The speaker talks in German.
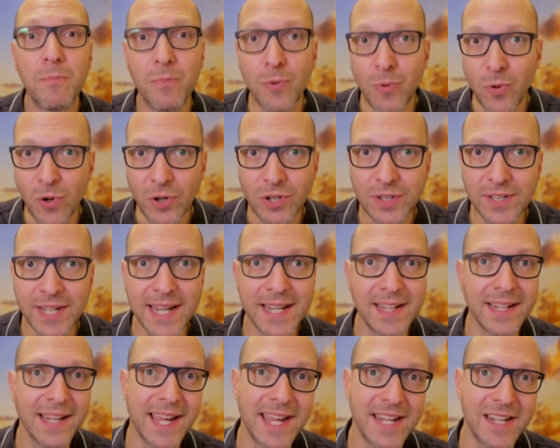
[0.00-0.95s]
Bucht
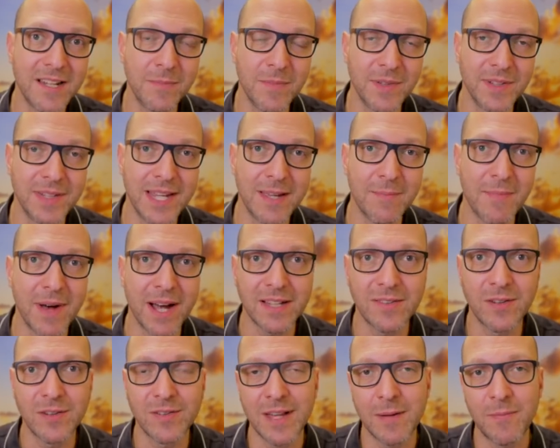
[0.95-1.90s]
den, redet mit dem,
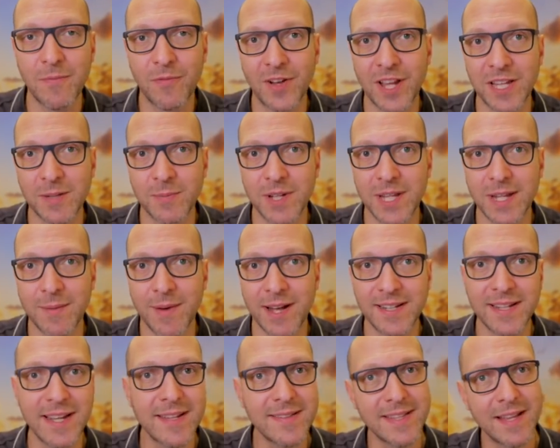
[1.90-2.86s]
macht zusammen vielleicht mit dem
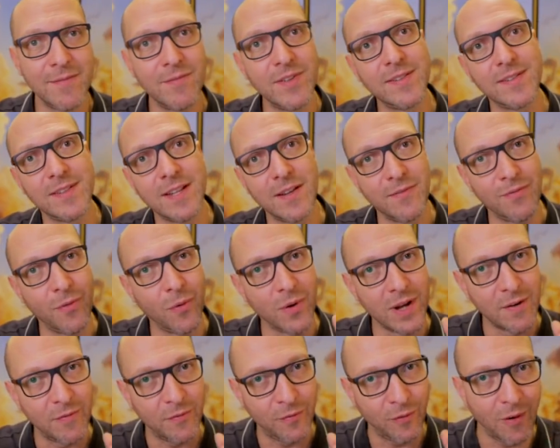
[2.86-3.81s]
einen Test, dann wisst ihr,
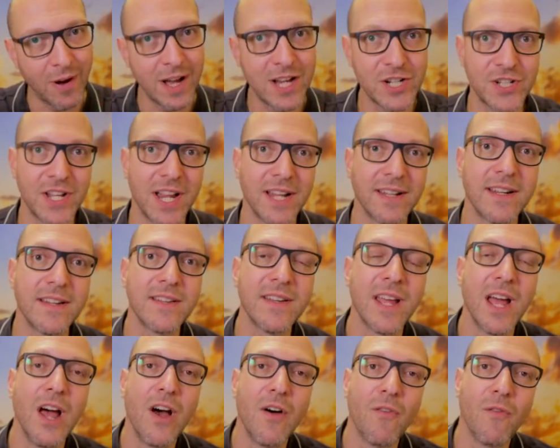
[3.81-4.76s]
wo ihr vorher
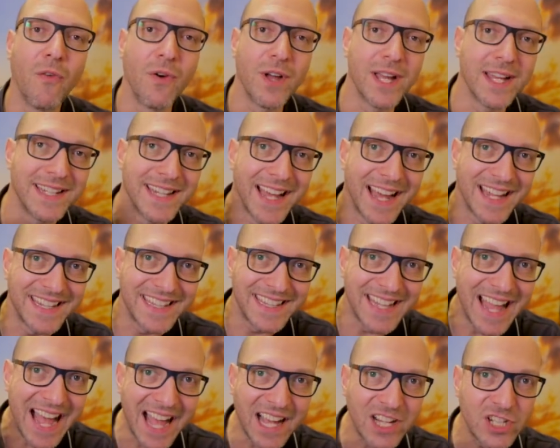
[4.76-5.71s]
standet, wo ihr
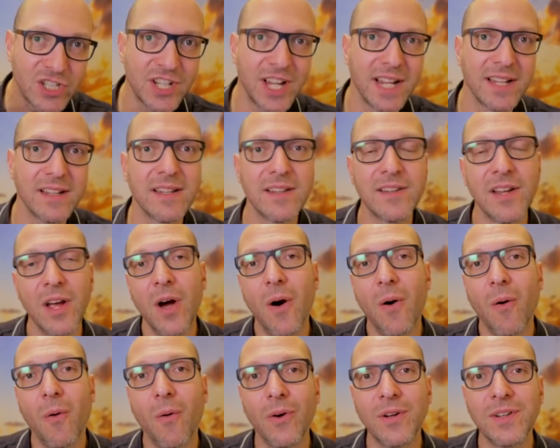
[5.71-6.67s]
danach standet
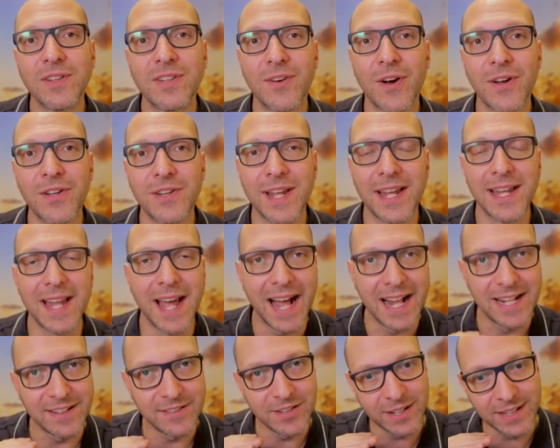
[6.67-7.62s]
und könnt dann
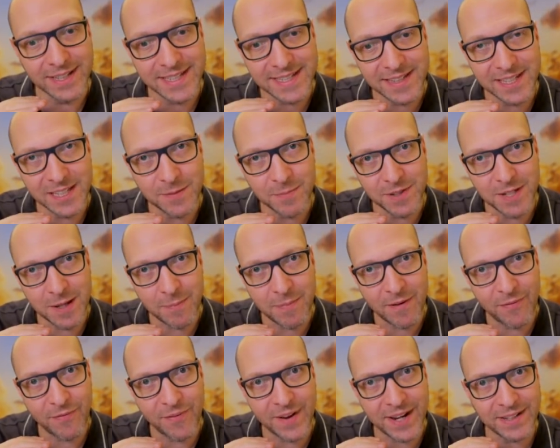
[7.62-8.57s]
halt richtig mit der
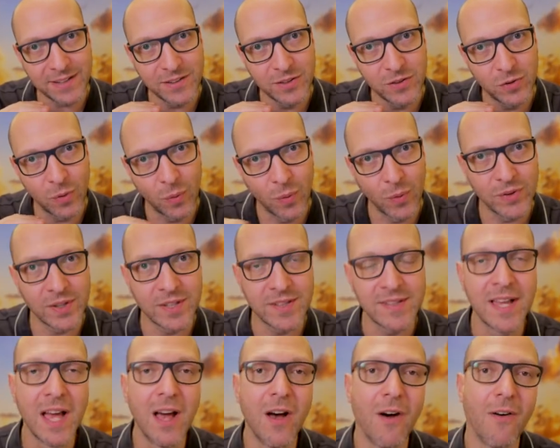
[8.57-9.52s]
perfekten
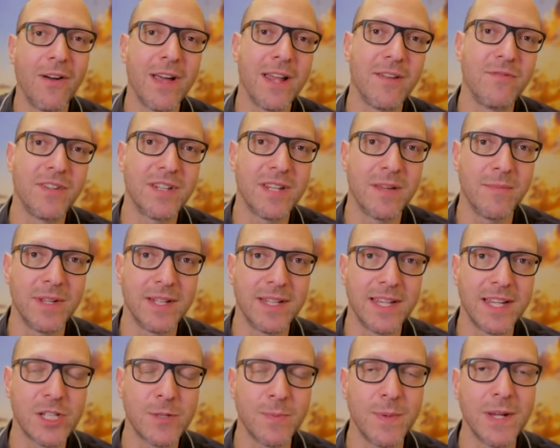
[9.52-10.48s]
Dosis euren Vitamin
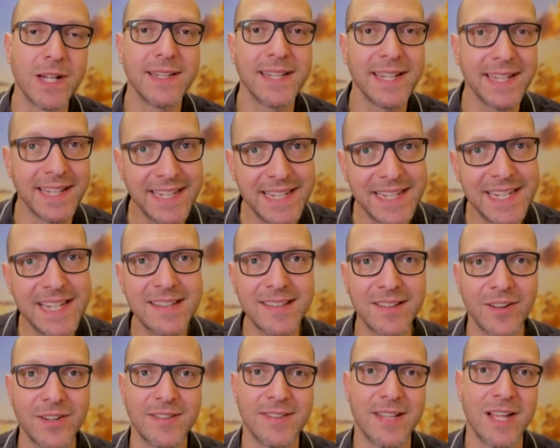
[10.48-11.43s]
D-Spiegel, den
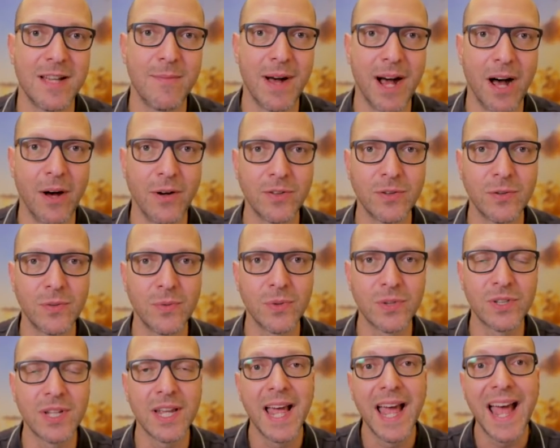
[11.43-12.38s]
ihr euch selber
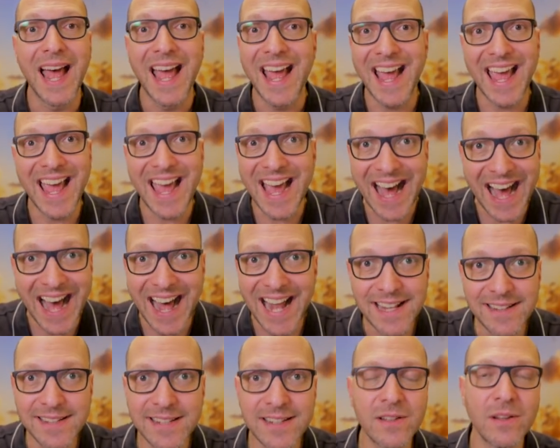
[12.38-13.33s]
aussucht,
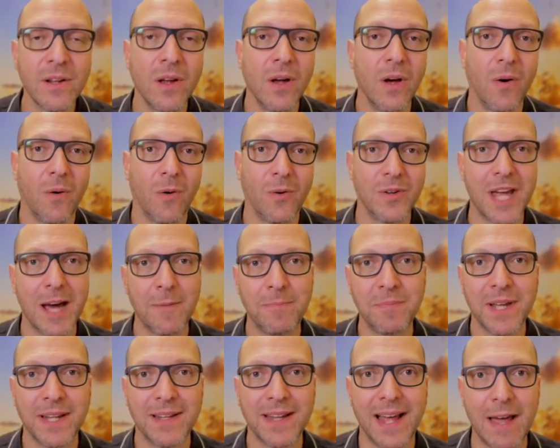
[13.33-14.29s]
erhalten und
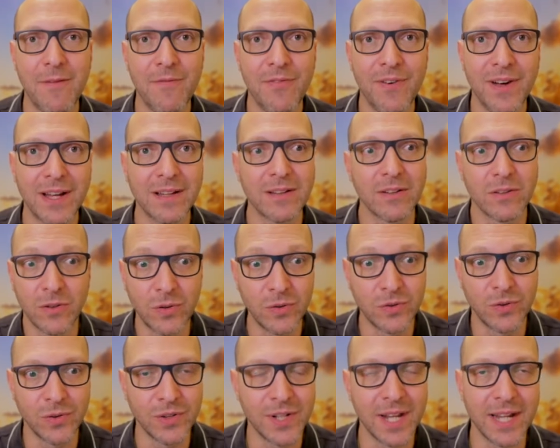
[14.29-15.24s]
habt dann einfach
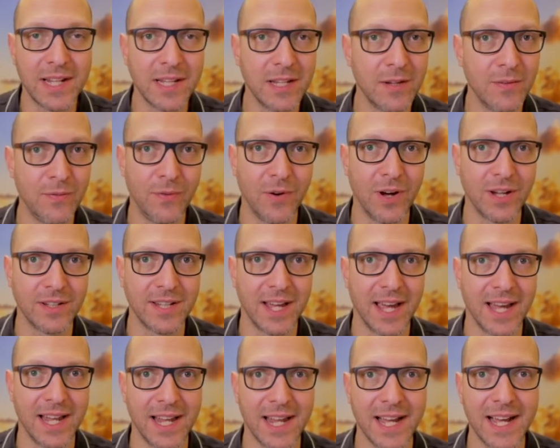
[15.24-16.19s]
gesundheitliche
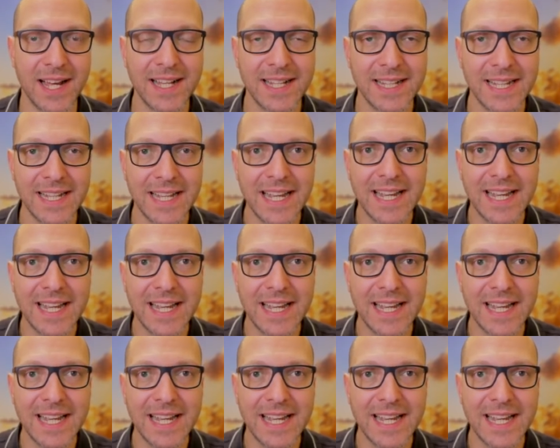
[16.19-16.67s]
Vorteile. Ja.